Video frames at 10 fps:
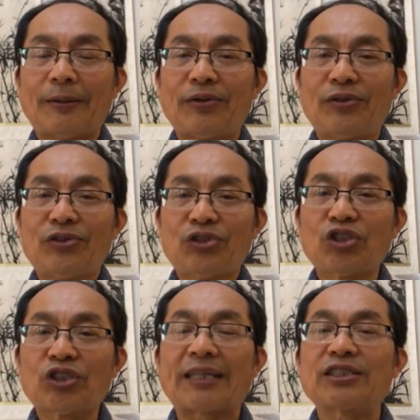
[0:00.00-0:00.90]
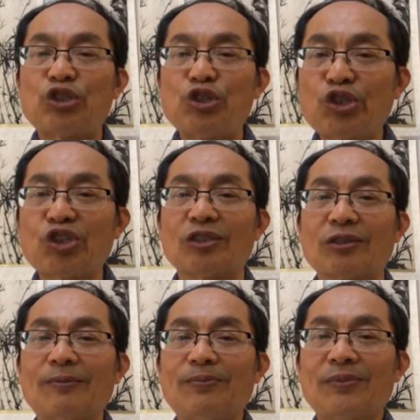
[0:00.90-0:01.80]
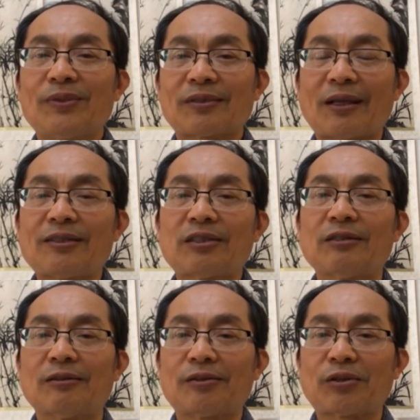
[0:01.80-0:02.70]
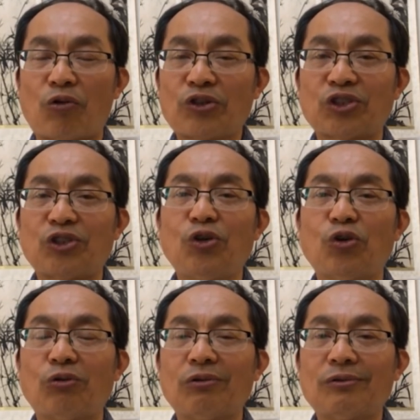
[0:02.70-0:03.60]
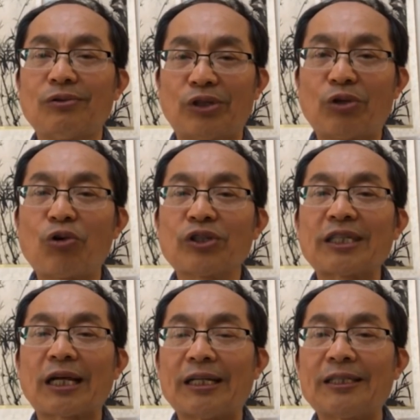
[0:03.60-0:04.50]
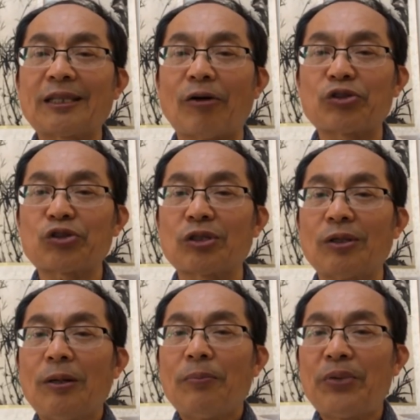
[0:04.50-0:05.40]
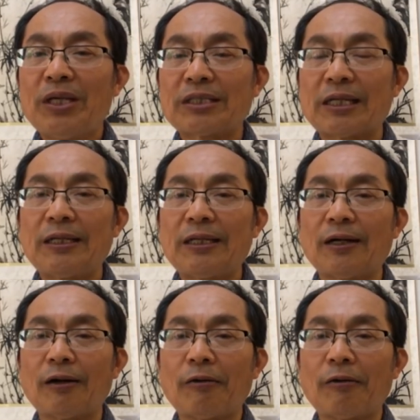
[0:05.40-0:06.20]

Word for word: 市场机制，但是同时又维护共产党领导，就是变成一个